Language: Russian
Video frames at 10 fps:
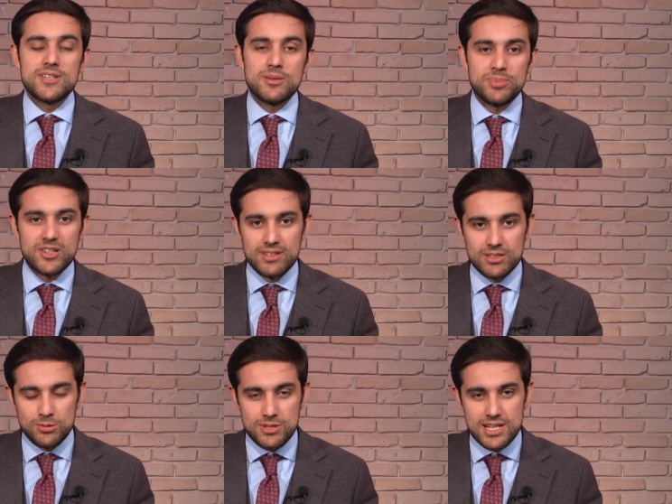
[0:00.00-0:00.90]
Всем
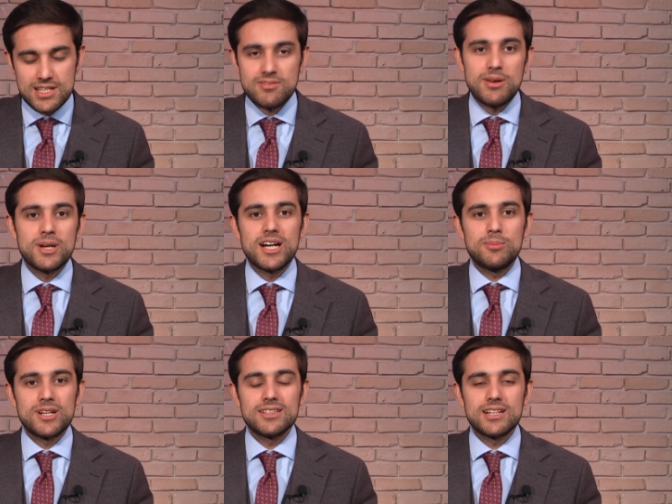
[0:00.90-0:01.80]
привет, друзья! С вами
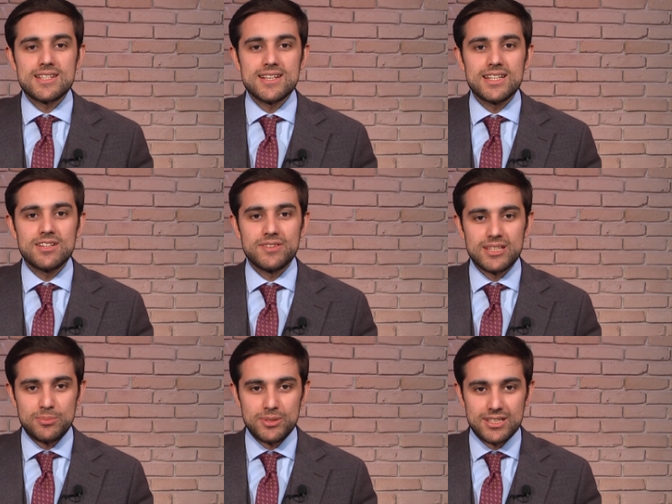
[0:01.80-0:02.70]
Камран Гасанов.
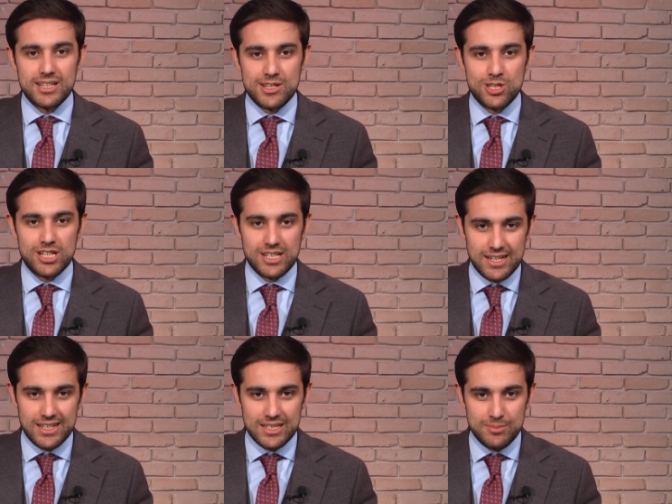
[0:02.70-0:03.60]
Это передача
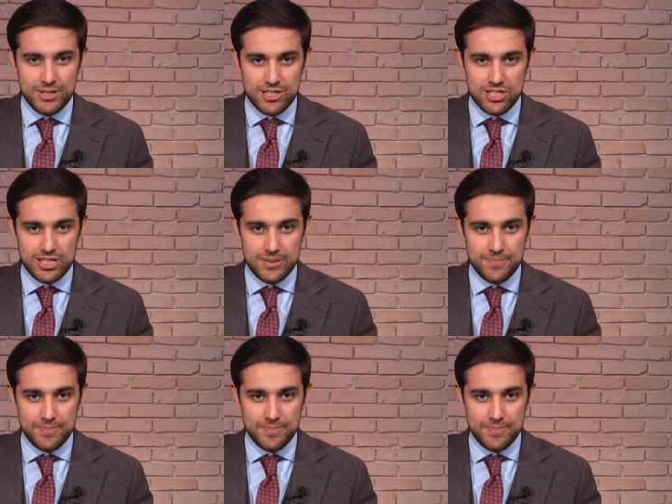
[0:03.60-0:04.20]
«Короли и пешки».